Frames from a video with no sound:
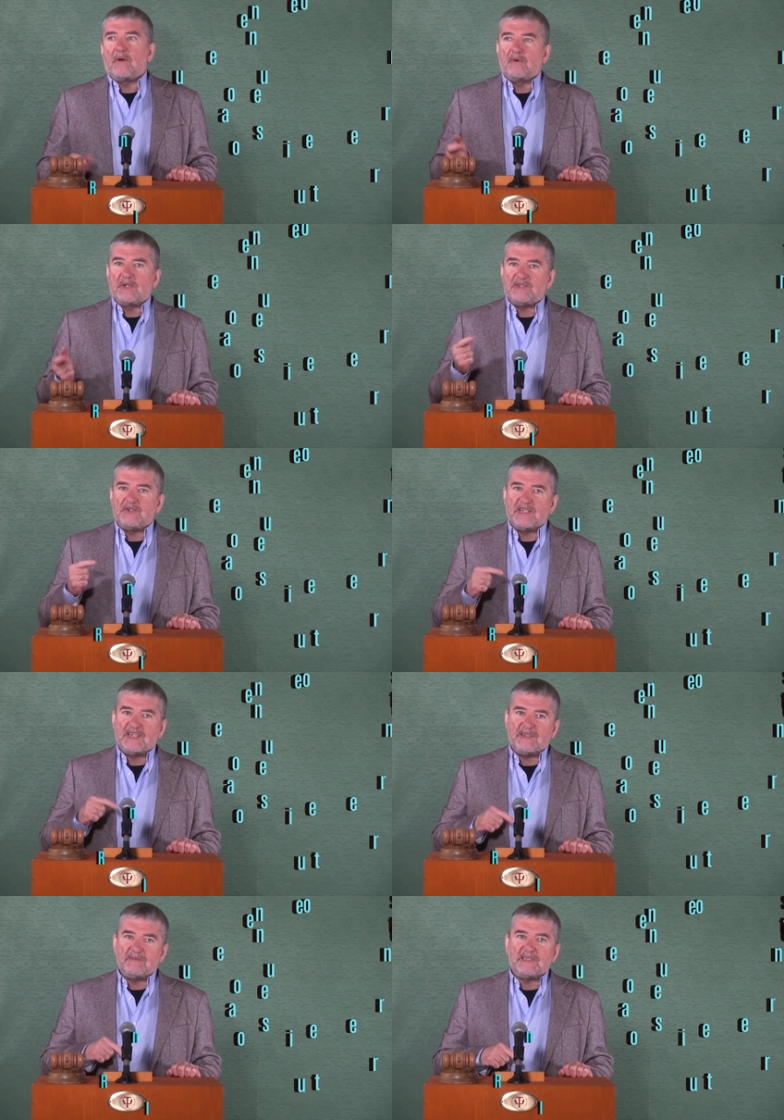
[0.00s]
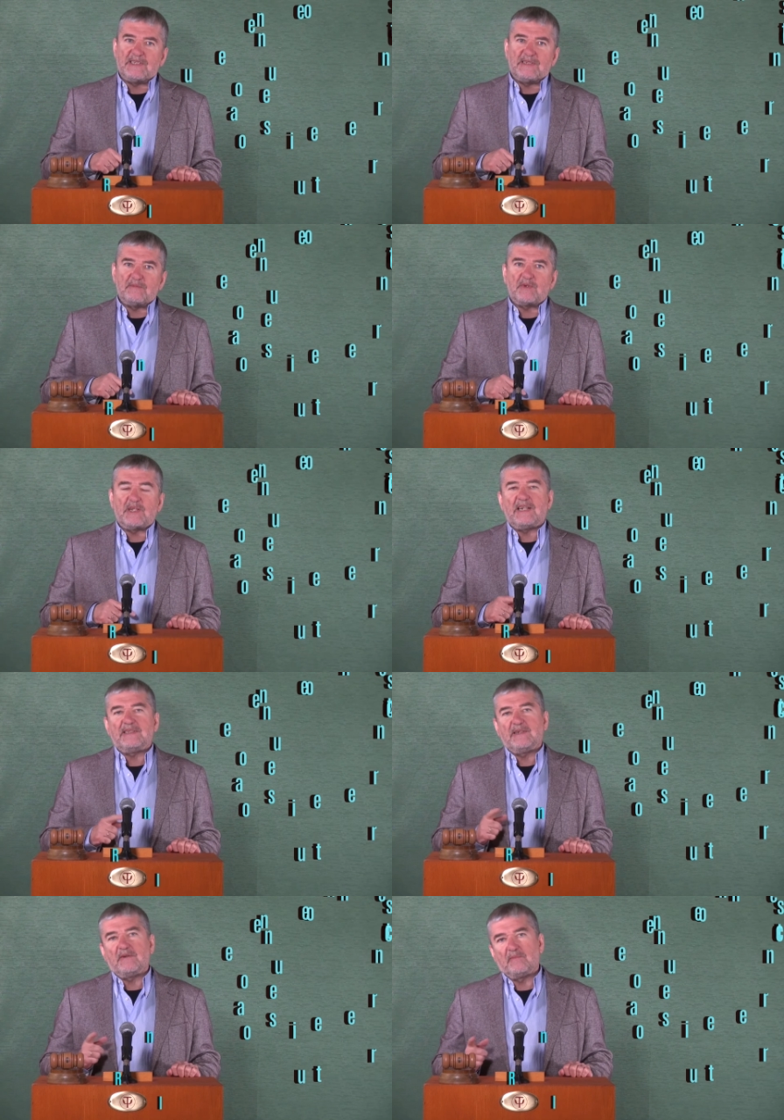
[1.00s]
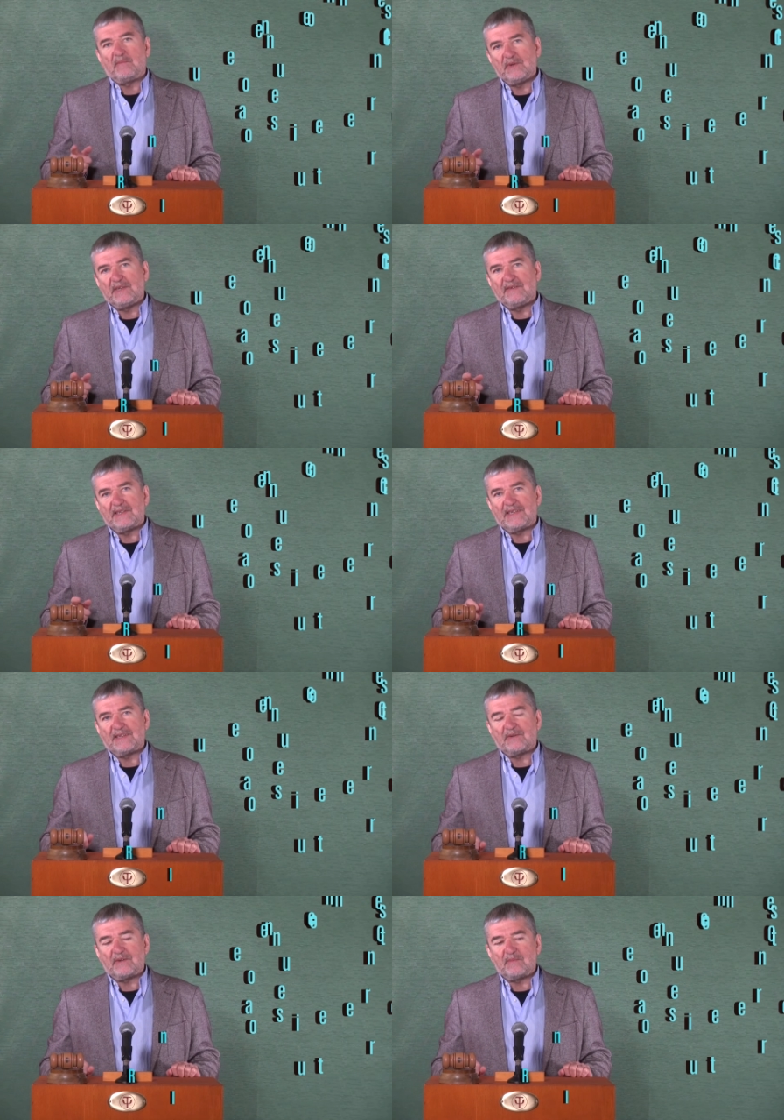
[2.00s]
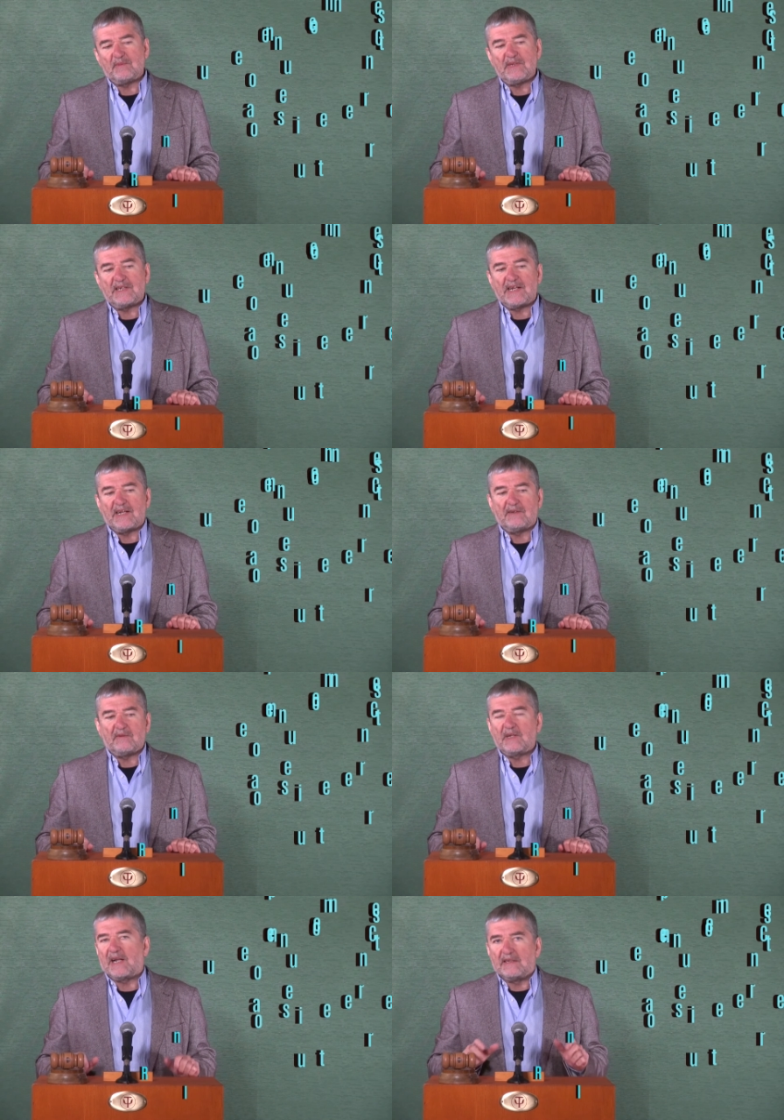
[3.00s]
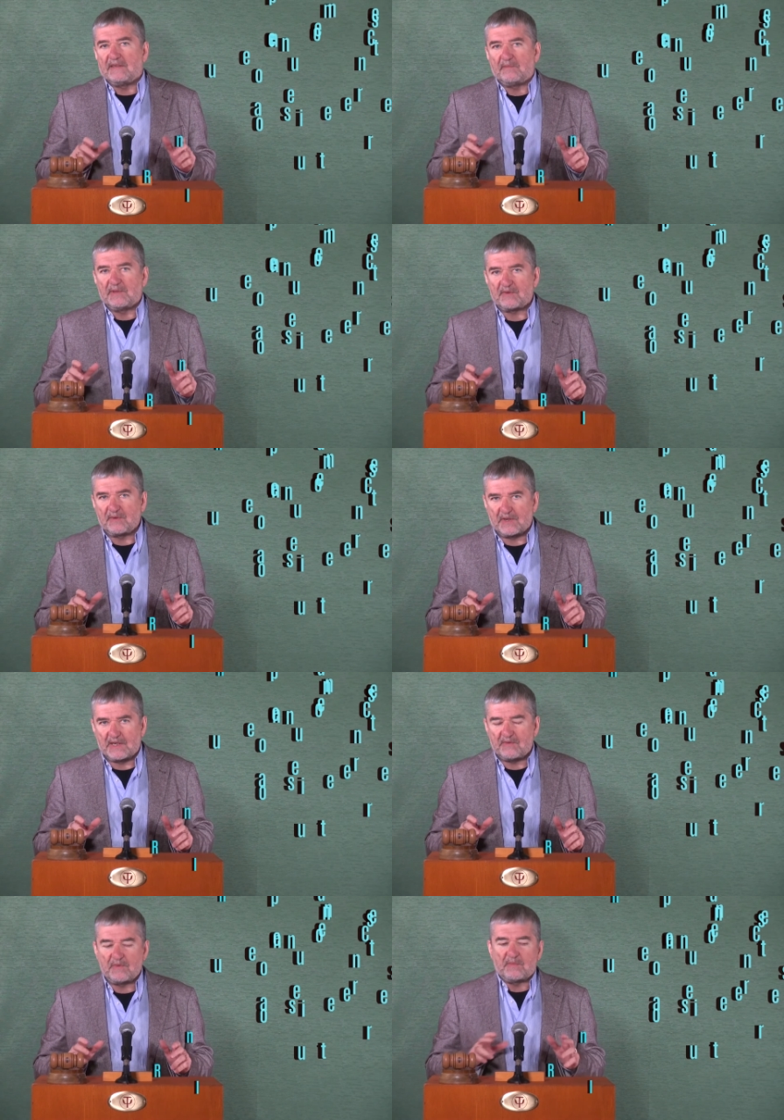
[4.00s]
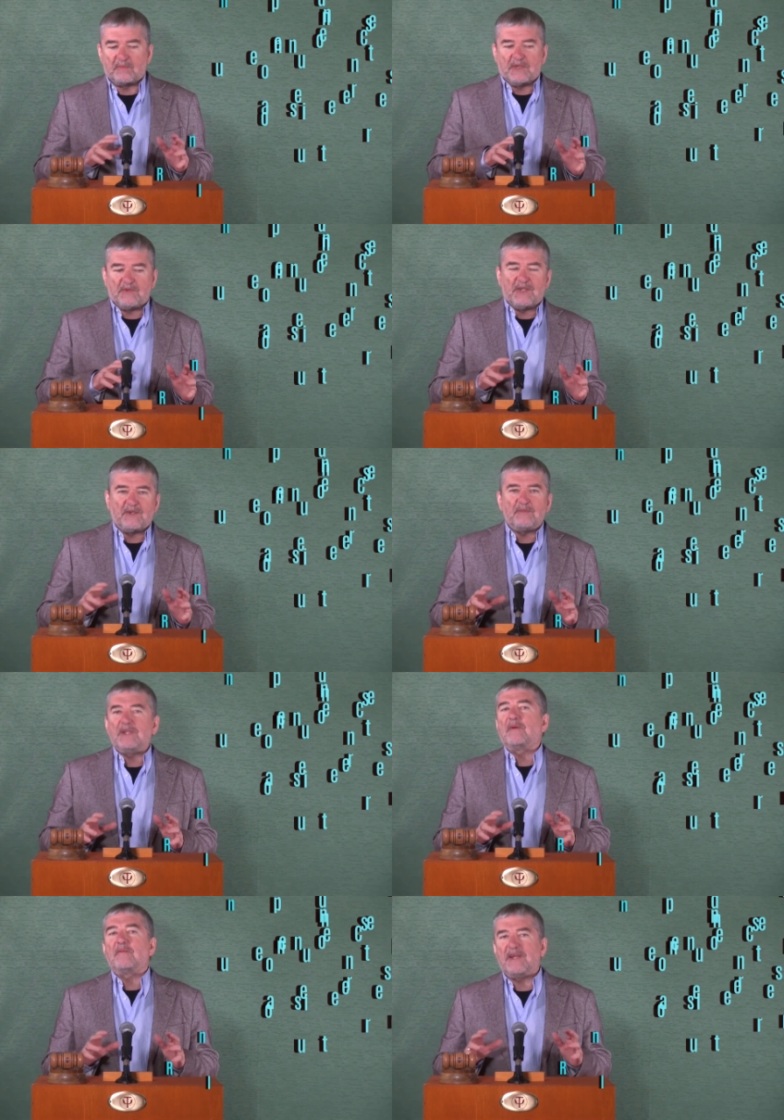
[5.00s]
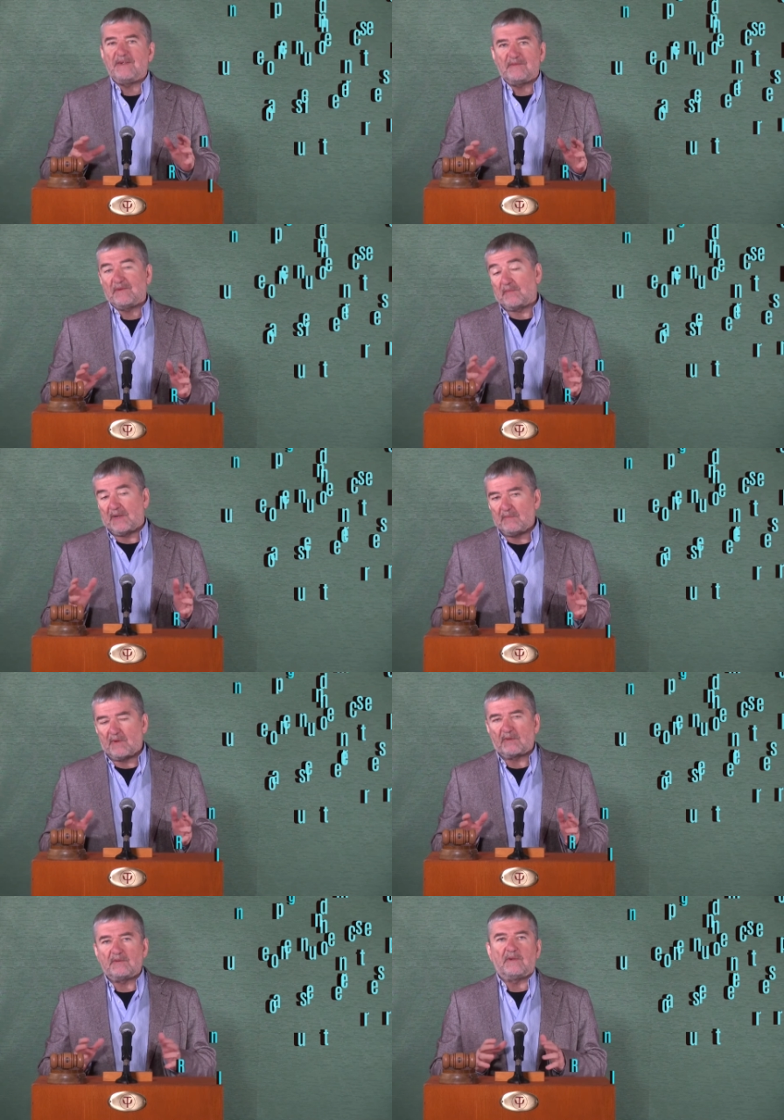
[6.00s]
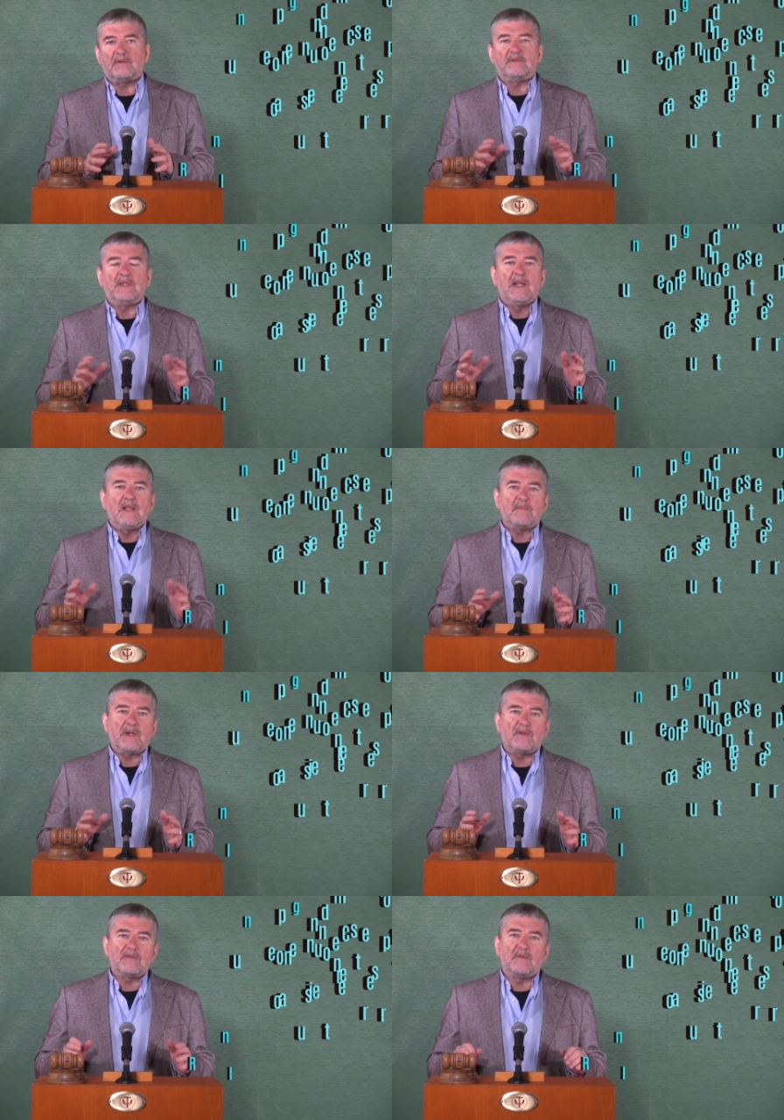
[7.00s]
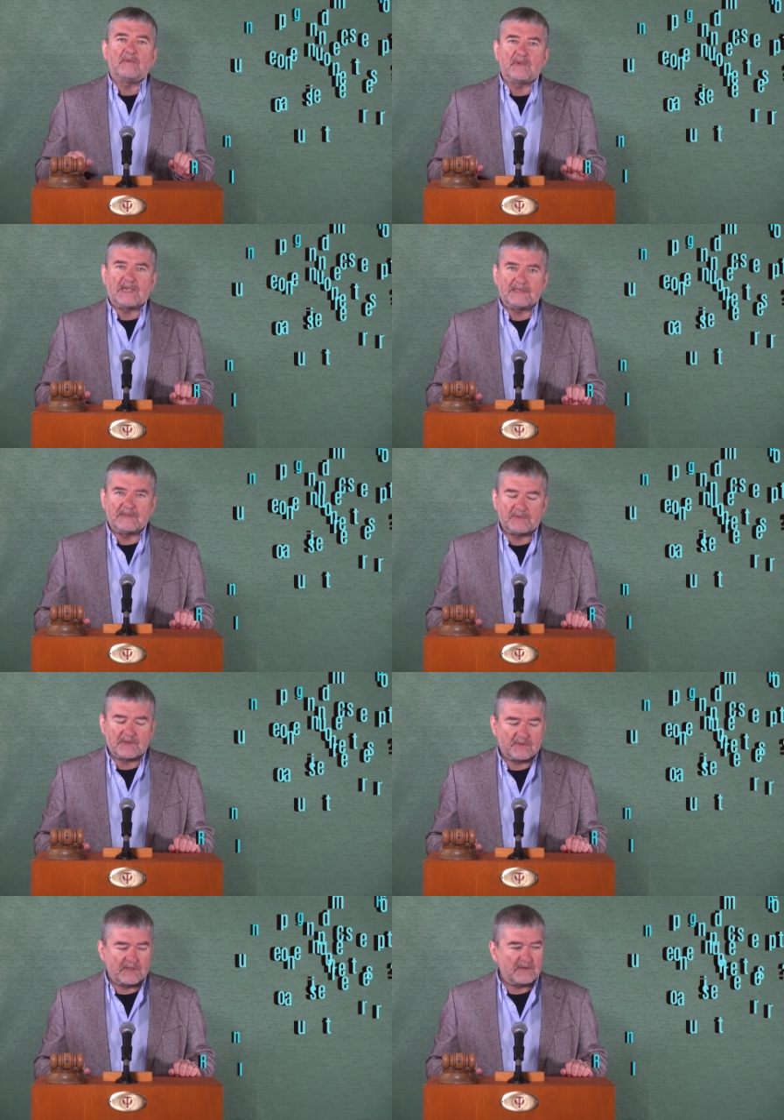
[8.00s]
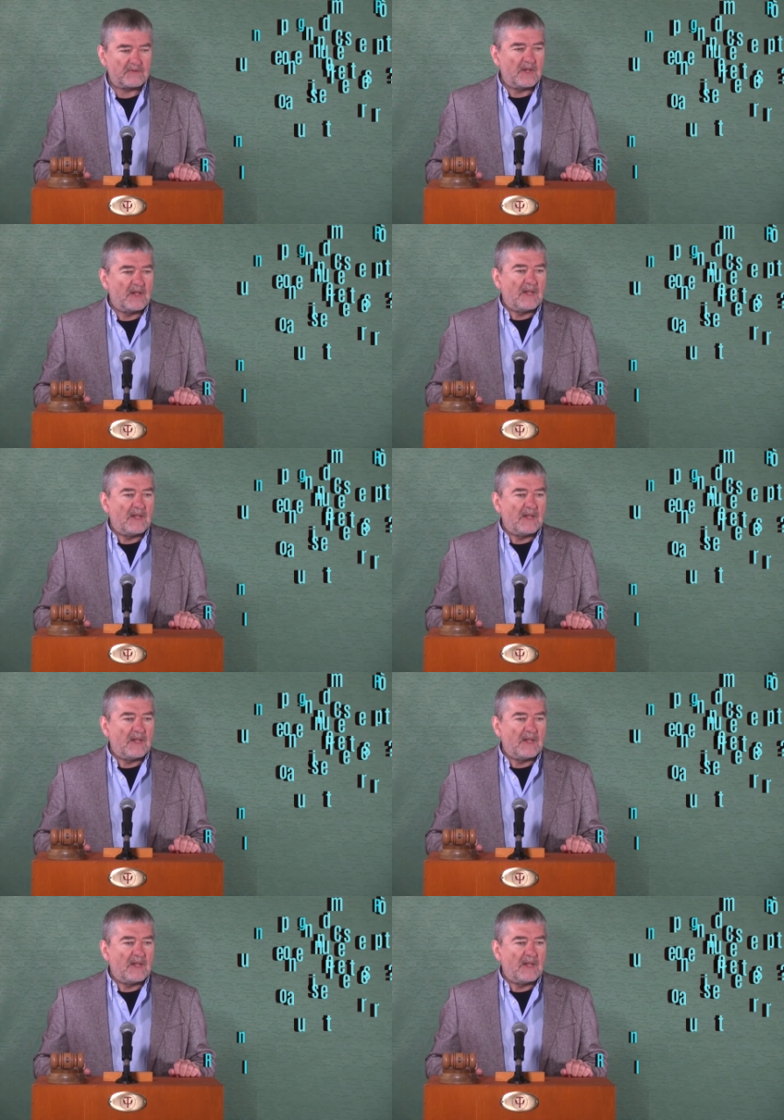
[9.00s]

originariamente democratico, poi diventato repubblicano, grande personaggio, può piacere o meno, ma è ormai morto oggi, però insomma un grande personaggio.